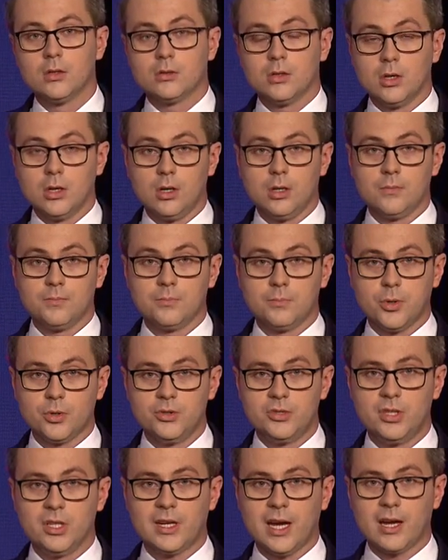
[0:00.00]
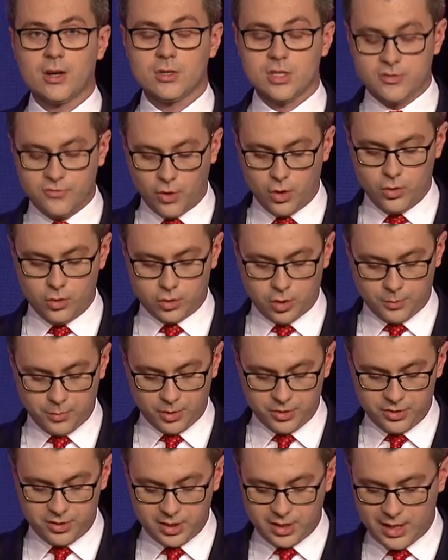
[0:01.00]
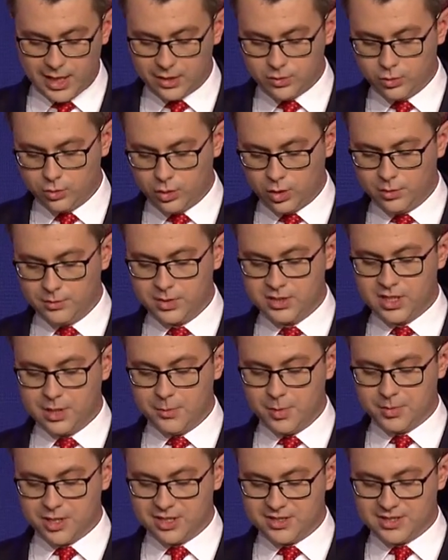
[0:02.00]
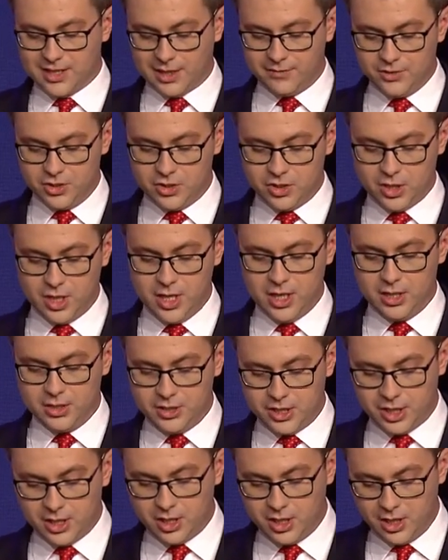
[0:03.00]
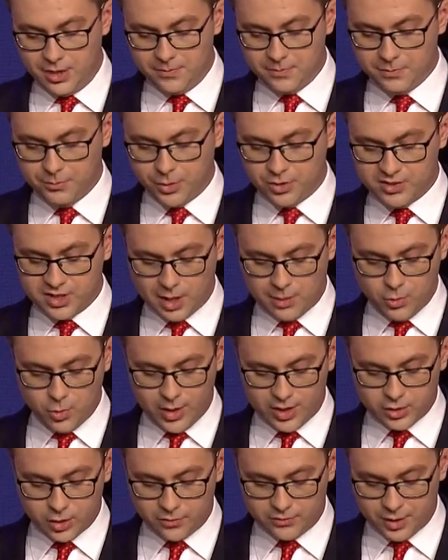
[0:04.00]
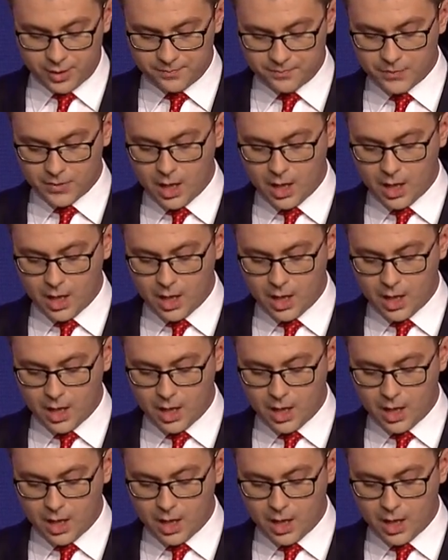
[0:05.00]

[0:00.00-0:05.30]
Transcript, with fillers: to polityka rozwoju, to polityka, którą chcemy przedstawić dzięki Polskiemu Ładowi.